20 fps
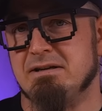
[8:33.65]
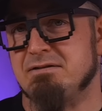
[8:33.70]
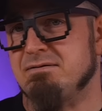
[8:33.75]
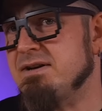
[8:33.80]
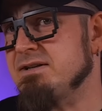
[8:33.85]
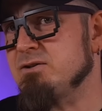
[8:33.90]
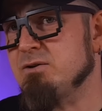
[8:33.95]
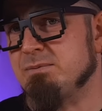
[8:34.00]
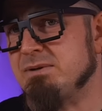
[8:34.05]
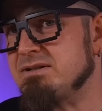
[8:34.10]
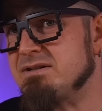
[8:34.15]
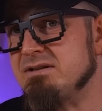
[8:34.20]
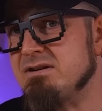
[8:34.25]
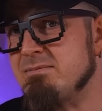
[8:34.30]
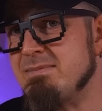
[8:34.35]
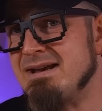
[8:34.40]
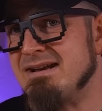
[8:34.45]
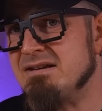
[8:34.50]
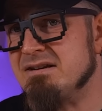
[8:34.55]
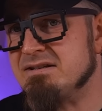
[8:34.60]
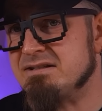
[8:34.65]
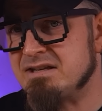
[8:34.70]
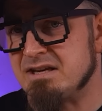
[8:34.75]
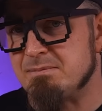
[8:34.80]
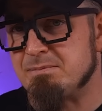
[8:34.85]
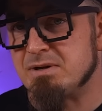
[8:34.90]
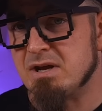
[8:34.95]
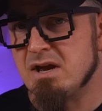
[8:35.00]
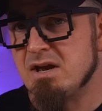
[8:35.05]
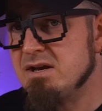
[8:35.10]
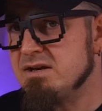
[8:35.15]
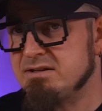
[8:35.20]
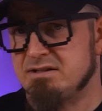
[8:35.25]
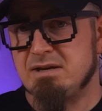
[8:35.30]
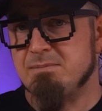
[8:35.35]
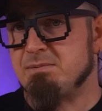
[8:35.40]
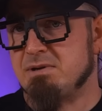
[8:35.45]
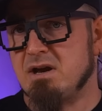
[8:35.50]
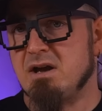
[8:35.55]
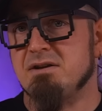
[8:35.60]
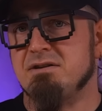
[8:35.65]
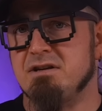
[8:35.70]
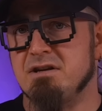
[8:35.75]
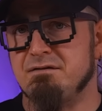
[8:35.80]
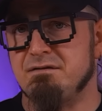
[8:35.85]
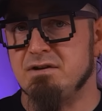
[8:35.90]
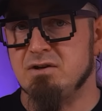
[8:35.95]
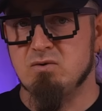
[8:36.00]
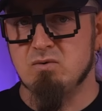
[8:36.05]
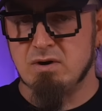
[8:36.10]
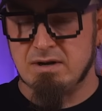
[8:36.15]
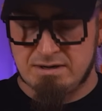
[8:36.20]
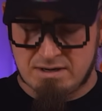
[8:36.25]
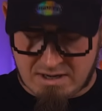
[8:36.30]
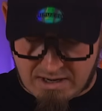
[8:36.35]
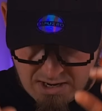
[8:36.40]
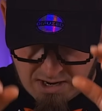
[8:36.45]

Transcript: Ich weiß nicht, ob das in der Menge das gibt. Es gibt garantiert Figuren.